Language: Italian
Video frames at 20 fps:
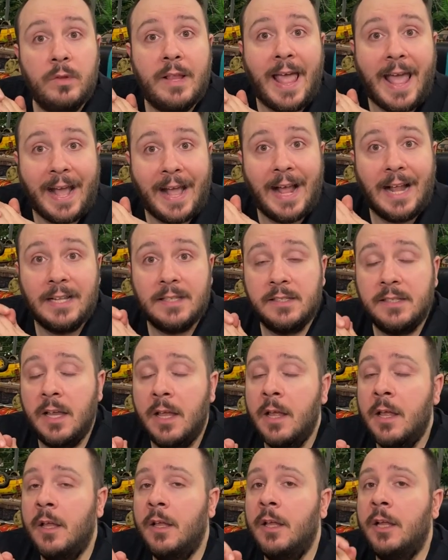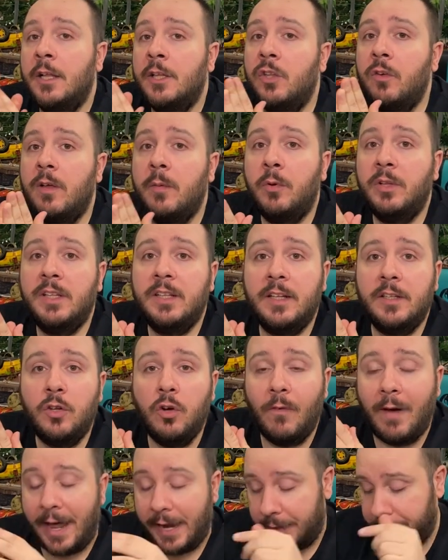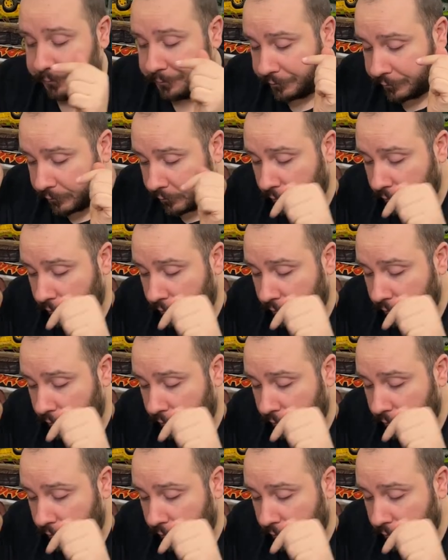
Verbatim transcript: Decals dove potete trovare